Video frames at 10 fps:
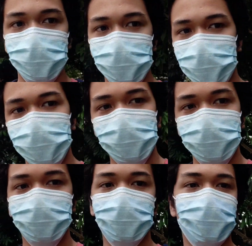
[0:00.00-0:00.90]
Kasi
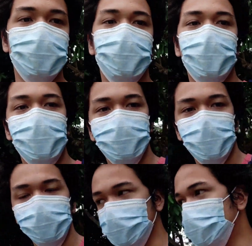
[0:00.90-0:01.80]
magpapaalam
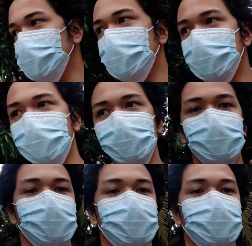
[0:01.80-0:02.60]
na ako sa motor ko.